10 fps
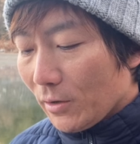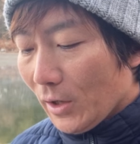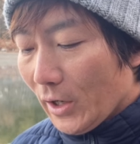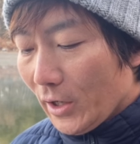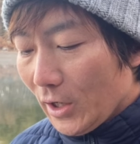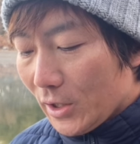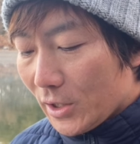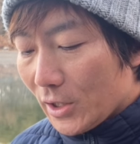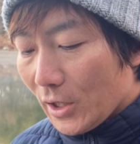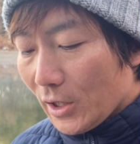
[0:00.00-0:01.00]
くらいに
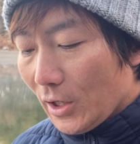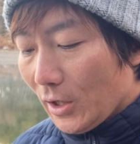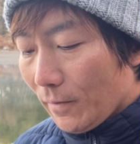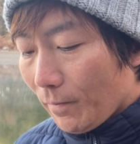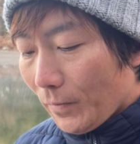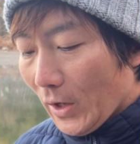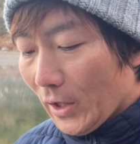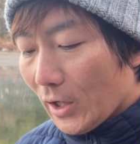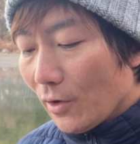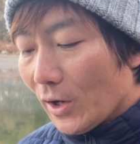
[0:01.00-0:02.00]
一時的に
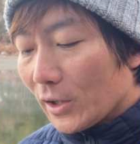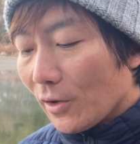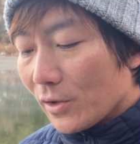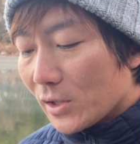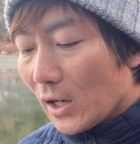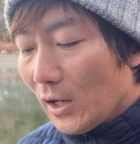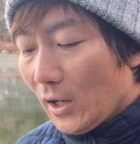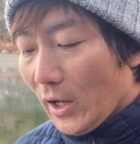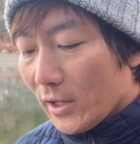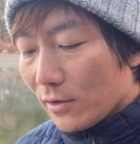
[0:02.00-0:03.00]
できるようになったのですが、
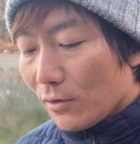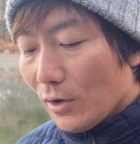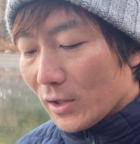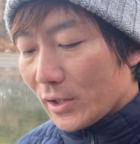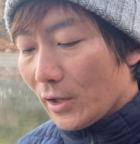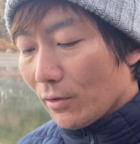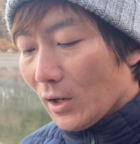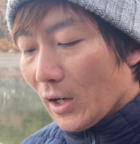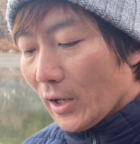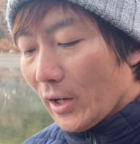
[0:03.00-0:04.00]
その後は精度
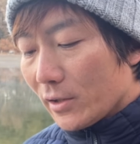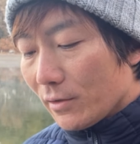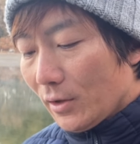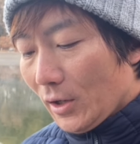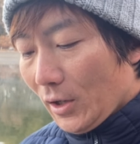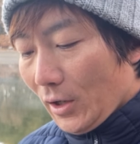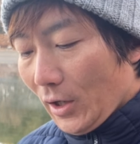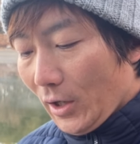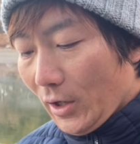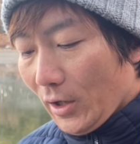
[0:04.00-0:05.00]
が上げれず、
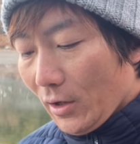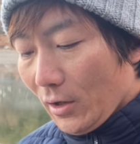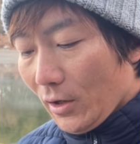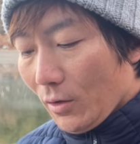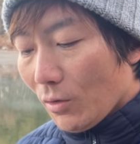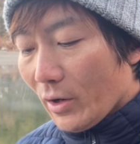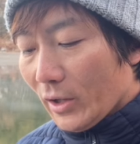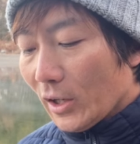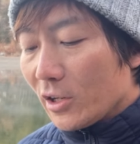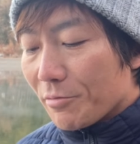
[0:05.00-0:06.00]
えー、今回
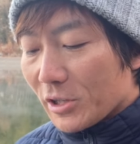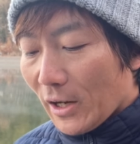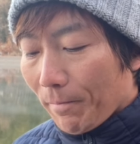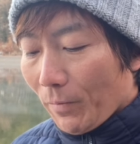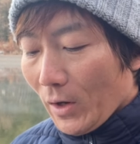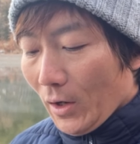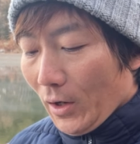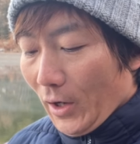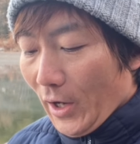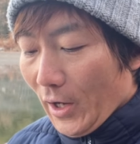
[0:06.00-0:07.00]
は断念しました。
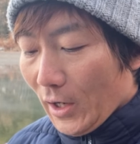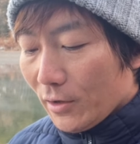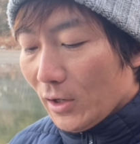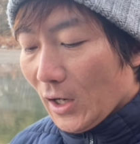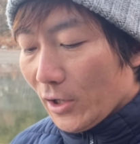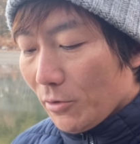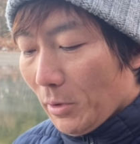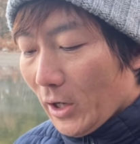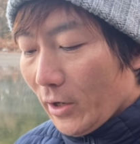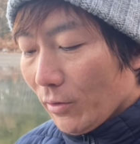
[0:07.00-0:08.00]
えー、ラグがある
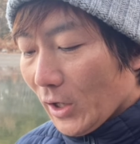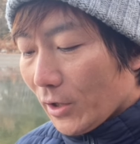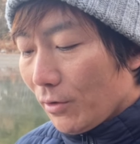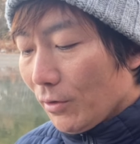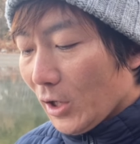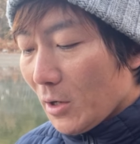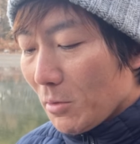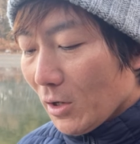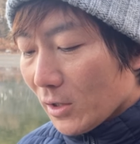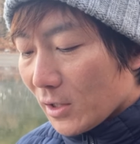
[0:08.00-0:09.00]
場合の打球
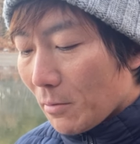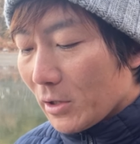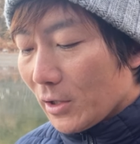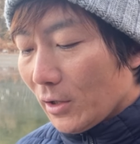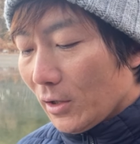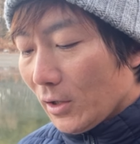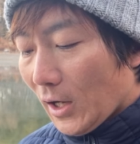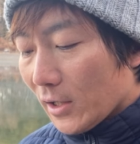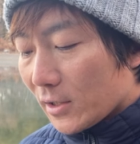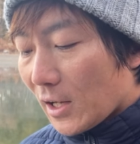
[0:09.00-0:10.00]
タイミングがつかめせん、
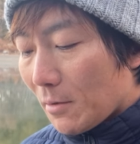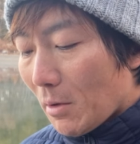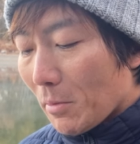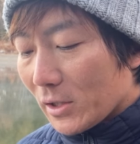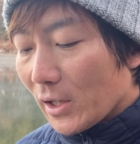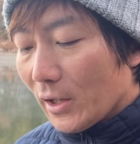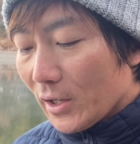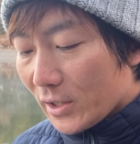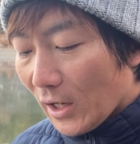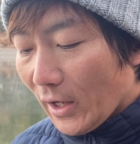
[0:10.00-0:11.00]
あ、つかめません
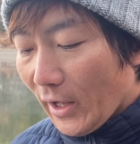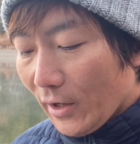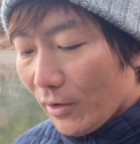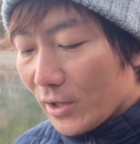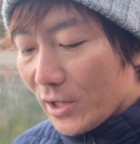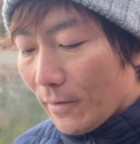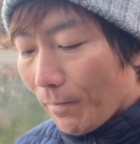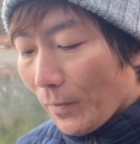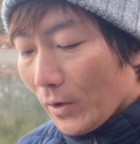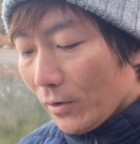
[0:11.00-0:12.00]
でした。えー、悔しい。
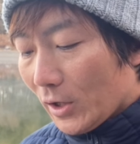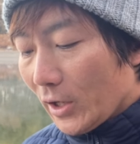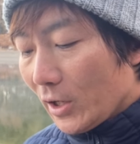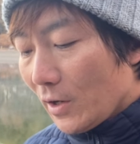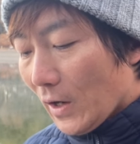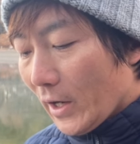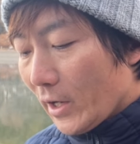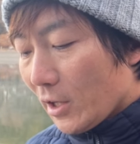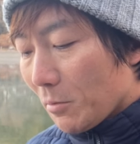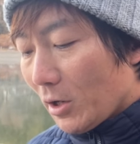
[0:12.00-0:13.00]
具体的には速い球、